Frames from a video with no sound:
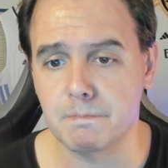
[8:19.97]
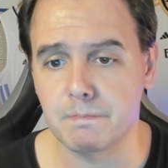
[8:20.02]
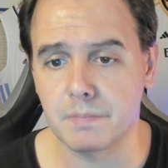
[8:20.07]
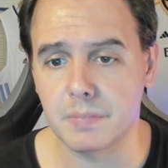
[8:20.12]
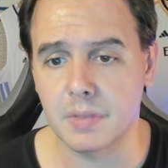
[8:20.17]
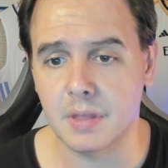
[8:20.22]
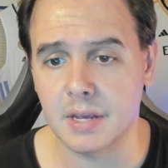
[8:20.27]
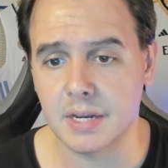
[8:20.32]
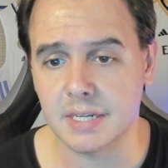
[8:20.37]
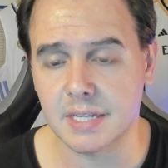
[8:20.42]

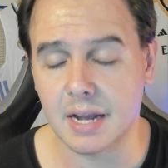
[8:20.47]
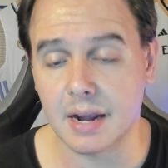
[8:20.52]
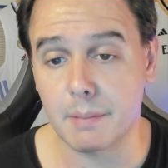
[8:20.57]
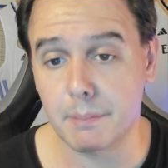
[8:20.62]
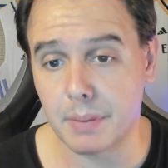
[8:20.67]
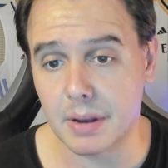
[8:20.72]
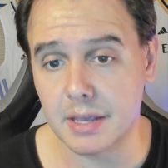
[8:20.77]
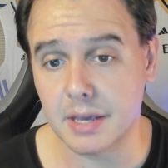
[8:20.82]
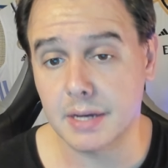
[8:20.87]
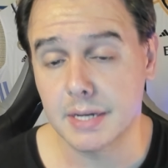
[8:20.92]
esta
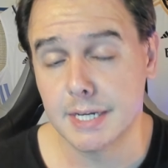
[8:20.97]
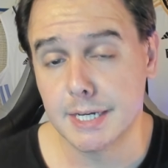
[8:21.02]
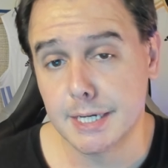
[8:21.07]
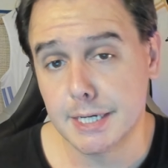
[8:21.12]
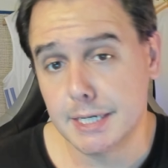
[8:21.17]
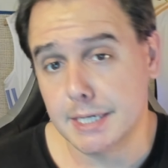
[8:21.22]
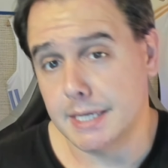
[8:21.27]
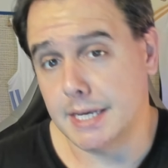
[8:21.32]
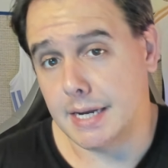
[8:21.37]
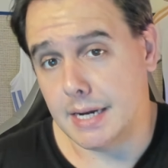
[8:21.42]
campaña,
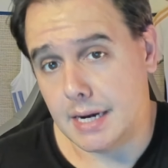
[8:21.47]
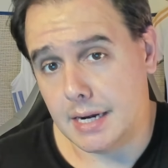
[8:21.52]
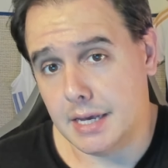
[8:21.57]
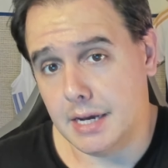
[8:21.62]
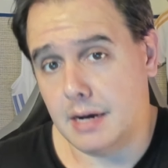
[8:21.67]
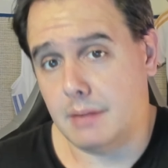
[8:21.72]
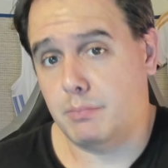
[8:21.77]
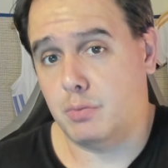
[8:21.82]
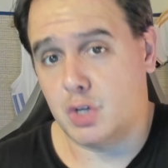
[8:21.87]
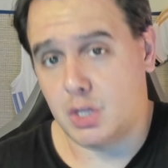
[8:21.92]
y en la
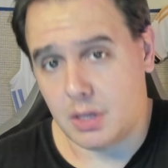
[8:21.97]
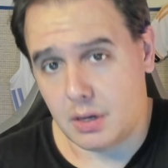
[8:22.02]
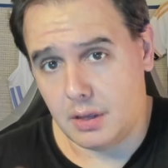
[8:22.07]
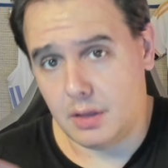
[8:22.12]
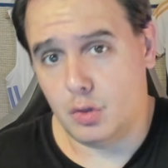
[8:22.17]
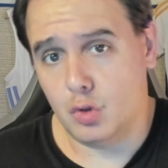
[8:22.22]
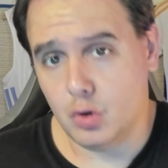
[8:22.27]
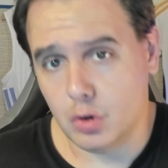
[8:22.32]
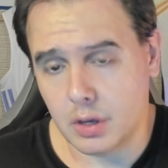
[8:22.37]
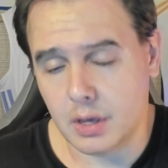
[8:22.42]
liga, pues
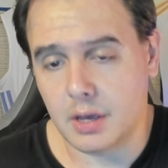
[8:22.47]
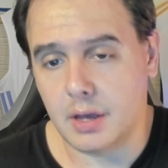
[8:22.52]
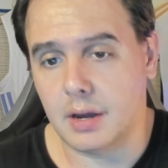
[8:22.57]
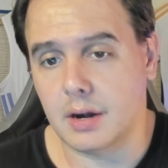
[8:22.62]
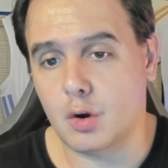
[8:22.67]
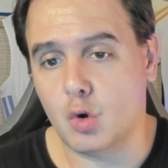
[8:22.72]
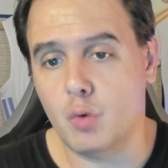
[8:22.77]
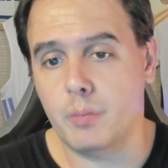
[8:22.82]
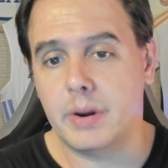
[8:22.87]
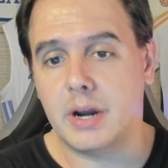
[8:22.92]
teniendo que
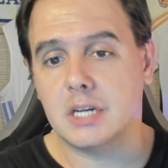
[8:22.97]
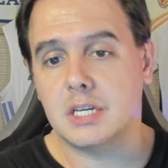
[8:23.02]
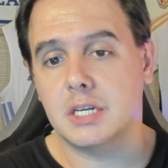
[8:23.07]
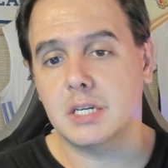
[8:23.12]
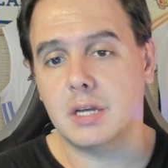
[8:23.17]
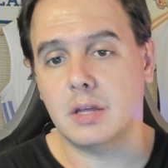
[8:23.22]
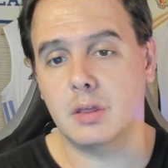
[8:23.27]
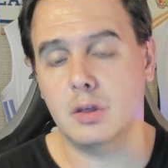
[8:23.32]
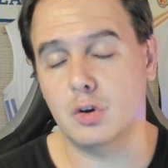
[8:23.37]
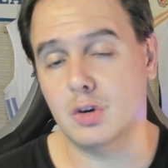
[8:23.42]
recuperar
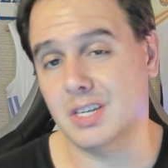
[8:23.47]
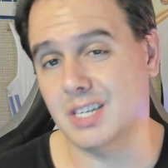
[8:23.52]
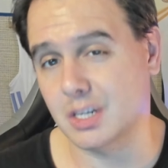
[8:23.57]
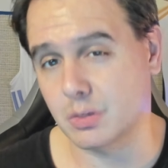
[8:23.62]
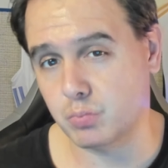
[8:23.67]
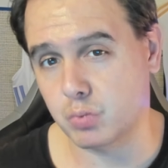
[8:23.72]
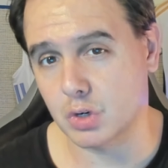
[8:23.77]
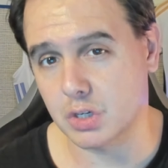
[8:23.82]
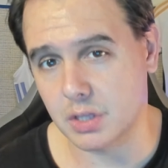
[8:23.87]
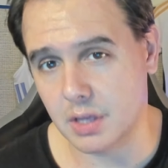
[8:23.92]
sensaciones
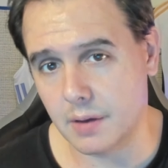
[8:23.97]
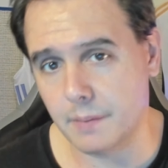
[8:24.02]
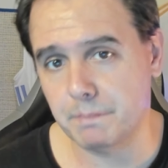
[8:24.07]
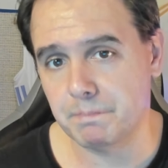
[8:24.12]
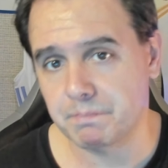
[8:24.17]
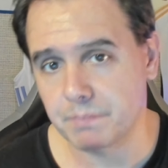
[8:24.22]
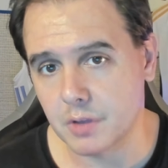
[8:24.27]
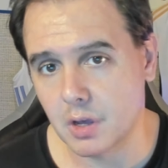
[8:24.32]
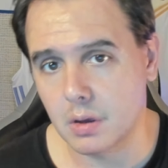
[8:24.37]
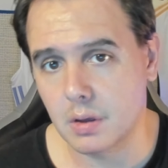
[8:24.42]
después de
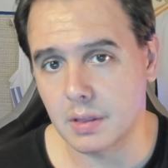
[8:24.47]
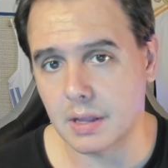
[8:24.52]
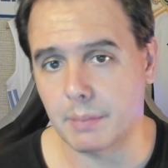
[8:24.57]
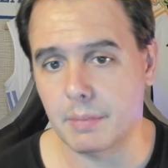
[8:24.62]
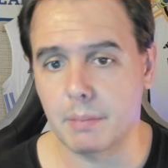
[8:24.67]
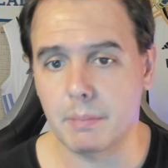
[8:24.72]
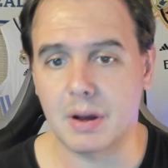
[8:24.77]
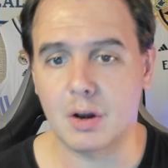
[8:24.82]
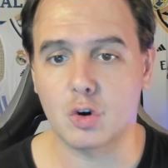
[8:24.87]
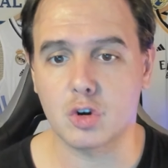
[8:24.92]

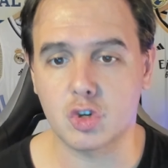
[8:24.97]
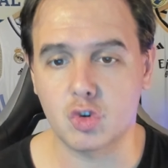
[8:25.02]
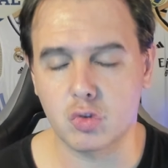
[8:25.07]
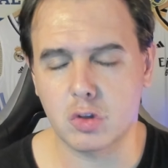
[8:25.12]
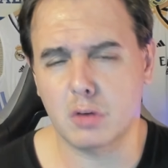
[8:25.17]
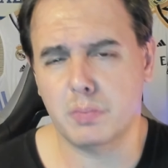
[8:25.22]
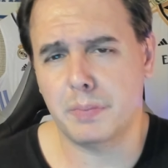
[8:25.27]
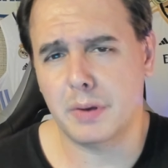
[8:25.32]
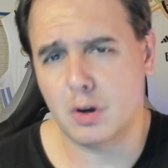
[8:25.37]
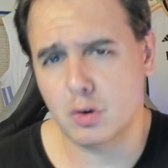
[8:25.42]
también malos
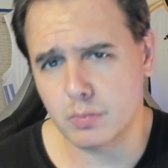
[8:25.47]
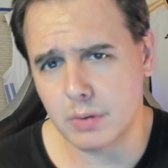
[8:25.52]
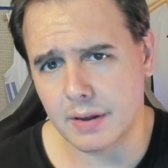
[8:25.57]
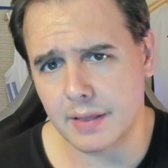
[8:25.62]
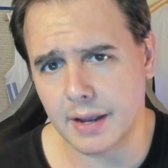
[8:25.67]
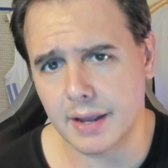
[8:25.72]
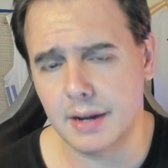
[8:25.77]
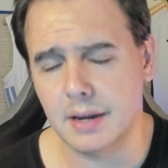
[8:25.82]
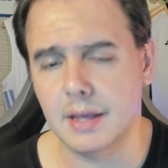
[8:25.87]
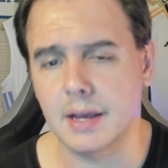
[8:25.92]
resultados, pero es
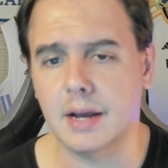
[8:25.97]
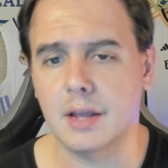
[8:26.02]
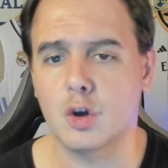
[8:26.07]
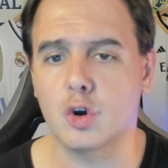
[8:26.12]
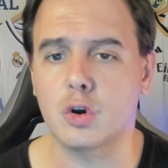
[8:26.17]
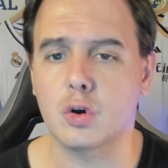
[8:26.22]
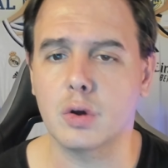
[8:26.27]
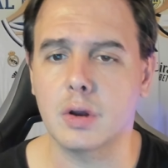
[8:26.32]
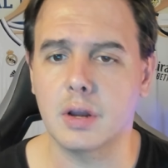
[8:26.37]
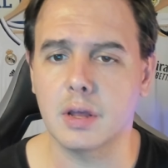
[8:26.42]
verdad que en liga yo
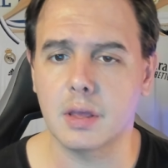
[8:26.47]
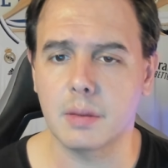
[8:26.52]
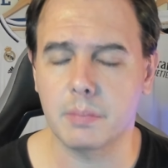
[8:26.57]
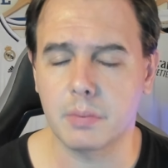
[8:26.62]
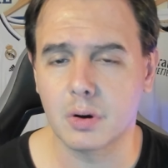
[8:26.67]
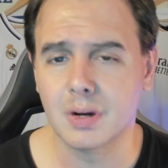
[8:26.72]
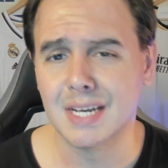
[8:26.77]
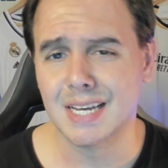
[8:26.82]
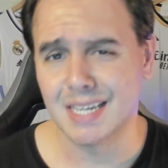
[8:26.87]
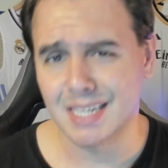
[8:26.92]
creo que el
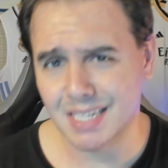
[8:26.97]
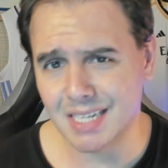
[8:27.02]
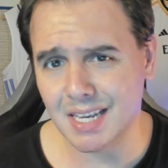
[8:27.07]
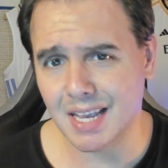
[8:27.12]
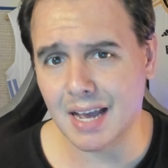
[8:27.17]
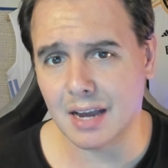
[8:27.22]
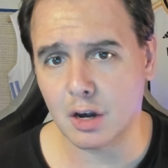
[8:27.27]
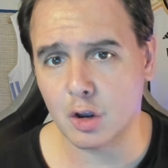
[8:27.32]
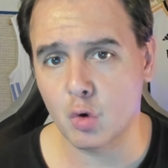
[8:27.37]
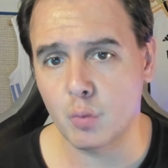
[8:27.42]
equipo sí que
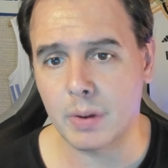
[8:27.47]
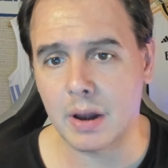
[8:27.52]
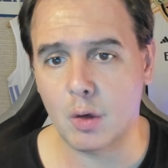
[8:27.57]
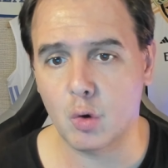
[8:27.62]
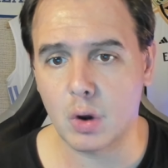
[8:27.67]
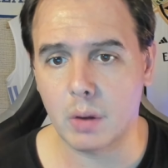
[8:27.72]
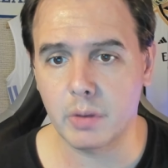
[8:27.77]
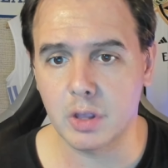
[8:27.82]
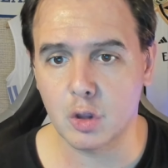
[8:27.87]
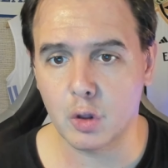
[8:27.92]
ha recuperado
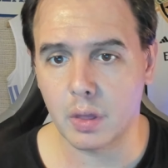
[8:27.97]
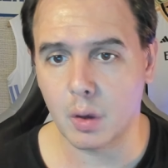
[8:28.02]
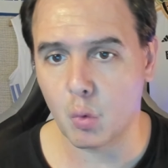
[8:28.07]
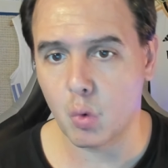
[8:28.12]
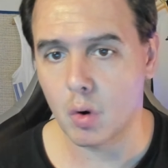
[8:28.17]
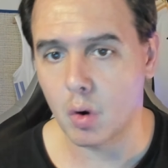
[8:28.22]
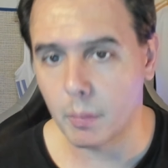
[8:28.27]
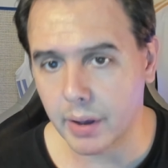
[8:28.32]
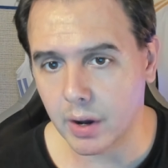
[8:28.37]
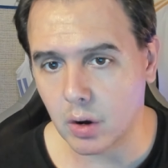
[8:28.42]
un hábito de
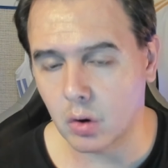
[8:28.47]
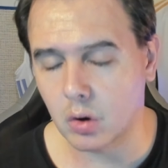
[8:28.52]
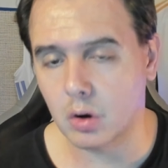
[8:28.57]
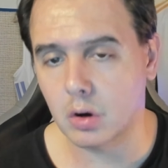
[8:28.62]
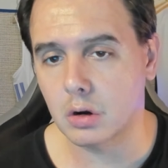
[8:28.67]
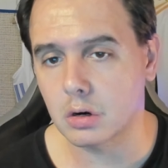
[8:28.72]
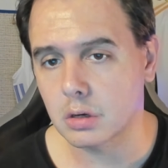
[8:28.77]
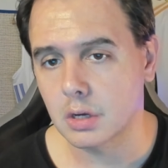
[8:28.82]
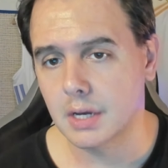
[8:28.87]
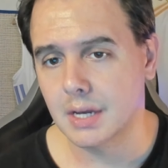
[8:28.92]
juego
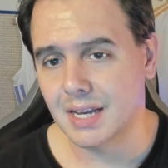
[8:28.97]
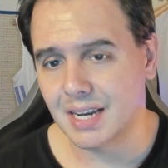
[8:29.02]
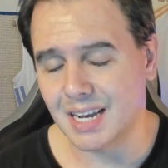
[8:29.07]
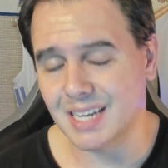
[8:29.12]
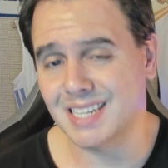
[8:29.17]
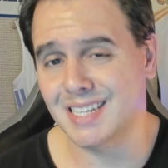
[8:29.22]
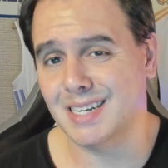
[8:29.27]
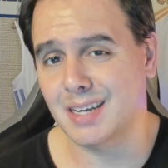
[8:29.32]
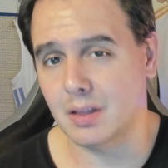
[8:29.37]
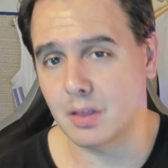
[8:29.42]
mejor, la
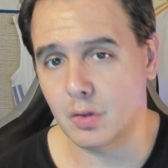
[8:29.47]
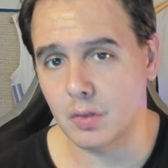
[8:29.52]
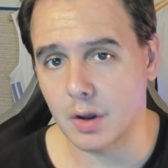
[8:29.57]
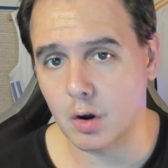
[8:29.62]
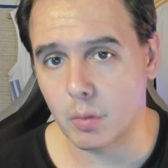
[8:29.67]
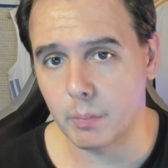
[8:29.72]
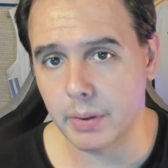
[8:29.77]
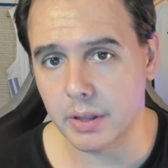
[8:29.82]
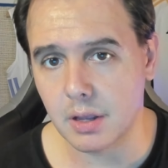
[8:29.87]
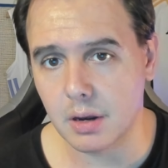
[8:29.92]
sensación de
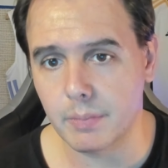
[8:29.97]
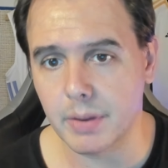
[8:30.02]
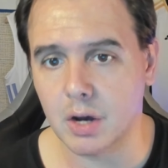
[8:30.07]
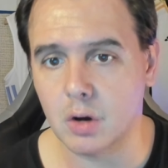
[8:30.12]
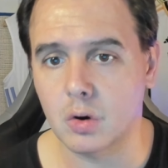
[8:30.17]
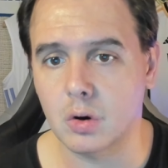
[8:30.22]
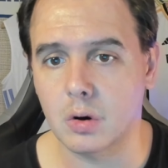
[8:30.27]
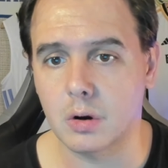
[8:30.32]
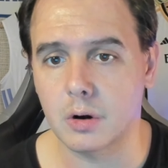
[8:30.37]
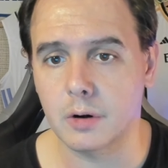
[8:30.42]
competir
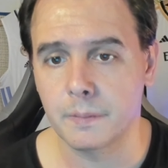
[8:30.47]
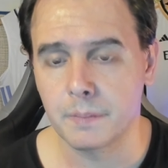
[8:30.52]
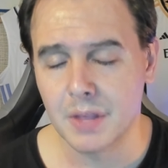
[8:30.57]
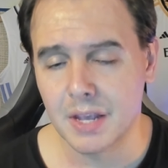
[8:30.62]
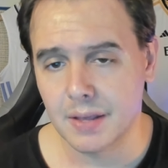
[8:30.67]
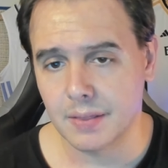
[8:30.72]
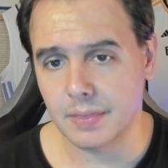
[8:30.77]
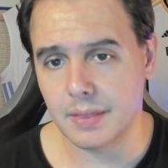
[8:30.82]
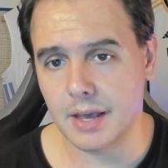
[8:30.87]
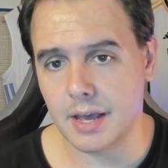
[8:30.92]
mejor,
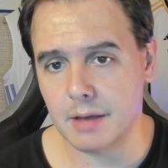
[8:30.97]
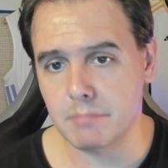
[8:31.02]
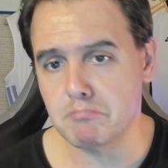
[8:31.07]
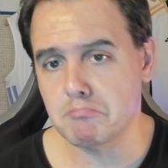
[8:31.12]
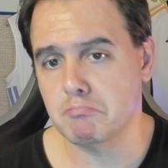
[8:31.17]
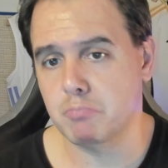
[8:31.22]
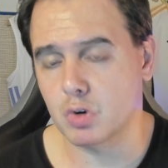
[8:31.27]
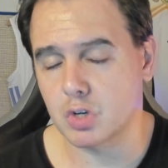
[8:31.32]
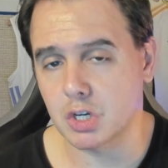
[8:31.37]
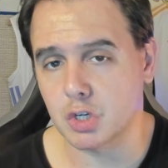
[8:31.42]
de,
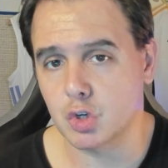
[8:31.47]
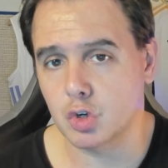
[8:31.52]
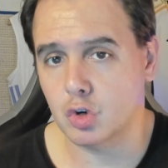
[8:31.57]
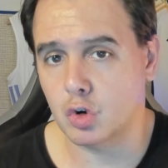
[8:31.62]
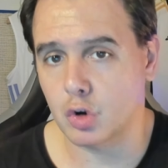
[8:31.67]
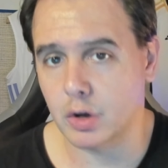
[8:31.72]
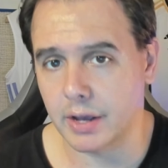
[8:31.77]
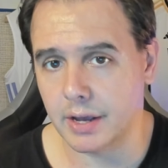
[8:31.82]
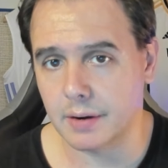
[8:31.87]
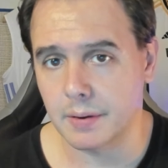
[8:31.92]
pues eso,
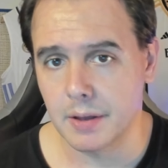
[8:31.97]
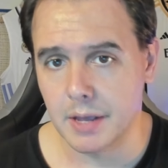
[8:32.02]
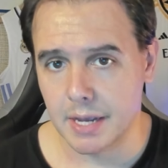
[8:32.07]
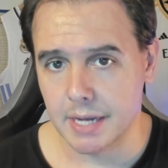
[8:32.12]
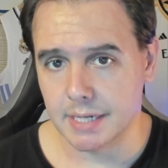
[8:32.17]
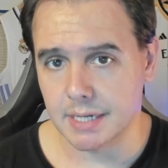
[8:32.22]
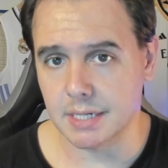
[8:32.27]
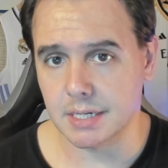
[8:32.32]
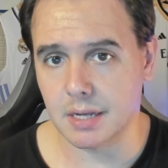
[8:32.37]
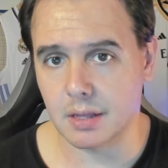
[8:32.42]
coger
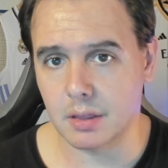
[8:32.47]
sensaciones